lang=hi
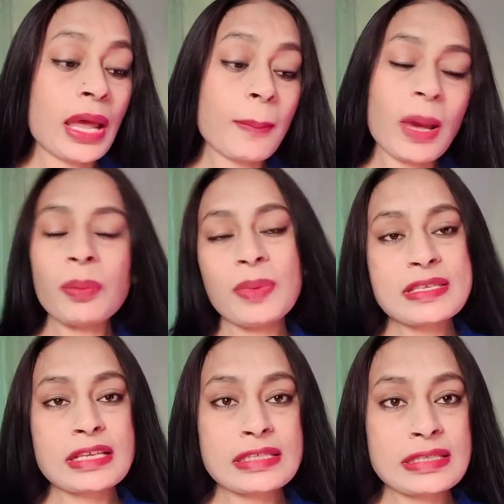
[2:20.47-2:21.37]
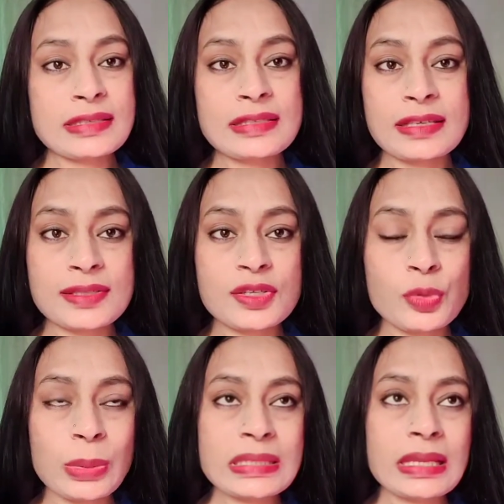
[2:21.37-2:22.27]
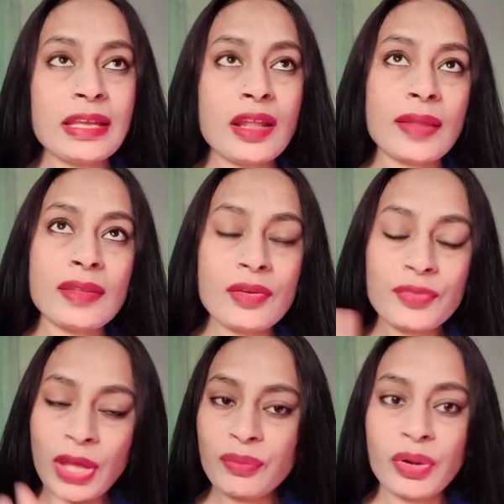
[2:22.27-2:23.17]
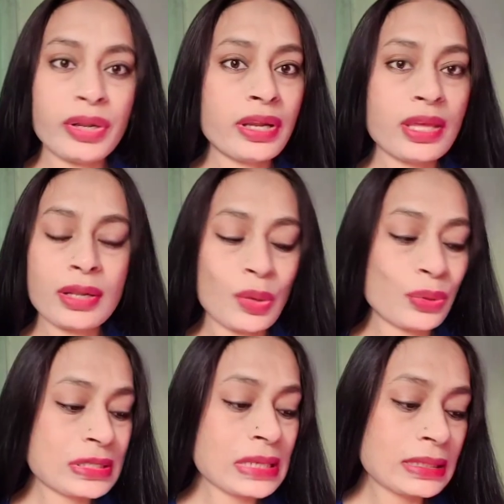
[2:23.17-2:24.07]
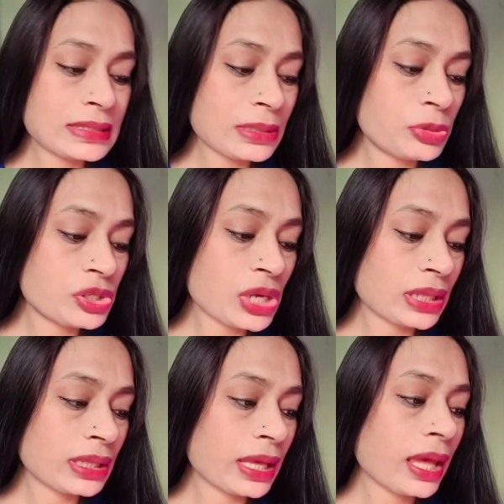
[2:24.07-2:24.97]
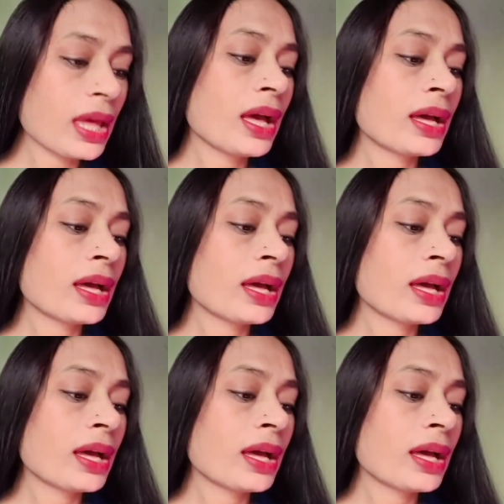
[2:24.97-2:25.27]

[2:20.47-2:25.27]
एम आर पी इसका सिक्स सिक्सटी रुपीज़ है लेकिन आई थिंक ये फाइव हंड्रेड के अराउंड आसानी से मिल जाती है